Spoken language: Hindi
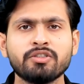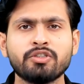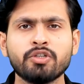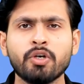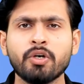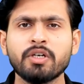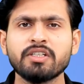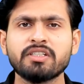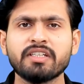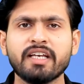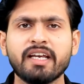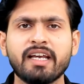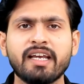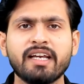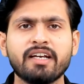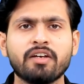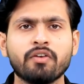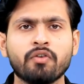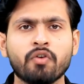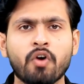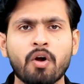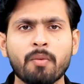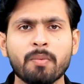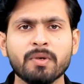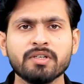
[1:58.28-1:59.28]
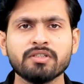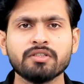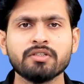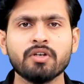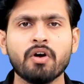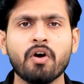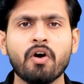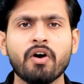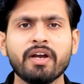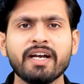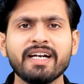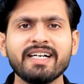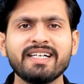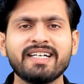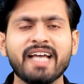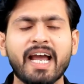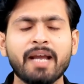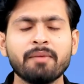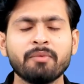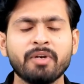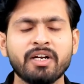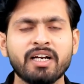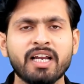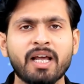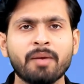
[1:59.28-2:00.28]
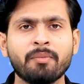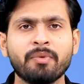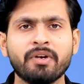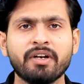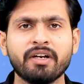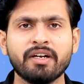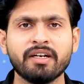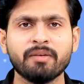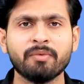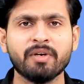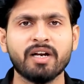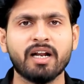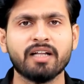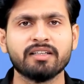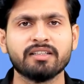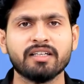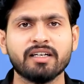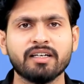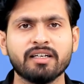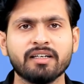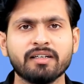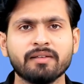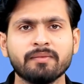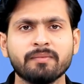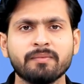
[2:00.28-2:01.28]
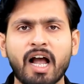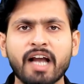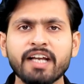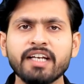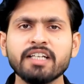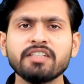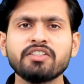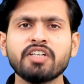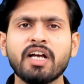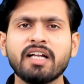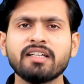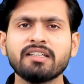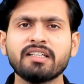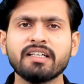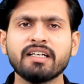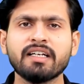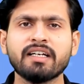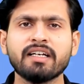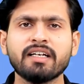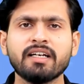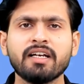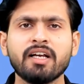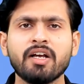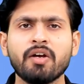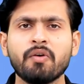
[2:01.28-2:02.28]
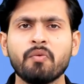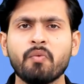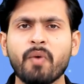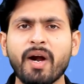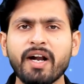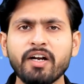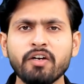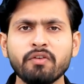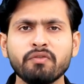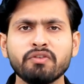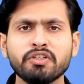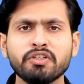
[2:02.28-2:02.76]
जो इसे एक रॉबस्ट और एक डायनरी लाइब्रेरी बनाता है आइए जानते हैं वाई